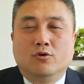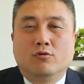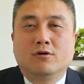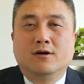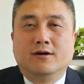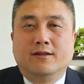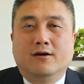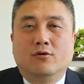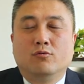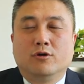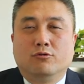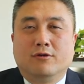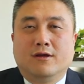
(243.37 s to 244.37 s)
有可能
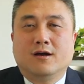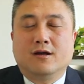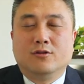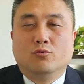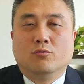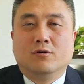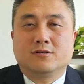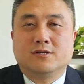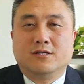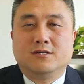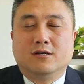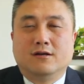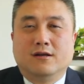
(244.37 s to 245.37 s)
会对很多申
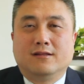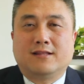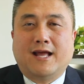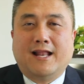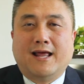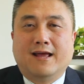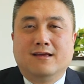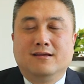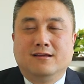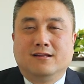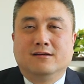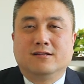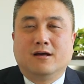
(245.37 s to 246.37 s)
请人带来
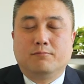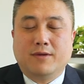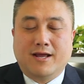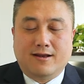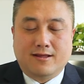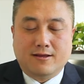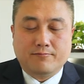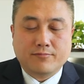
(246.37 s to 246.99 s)
一定的便利。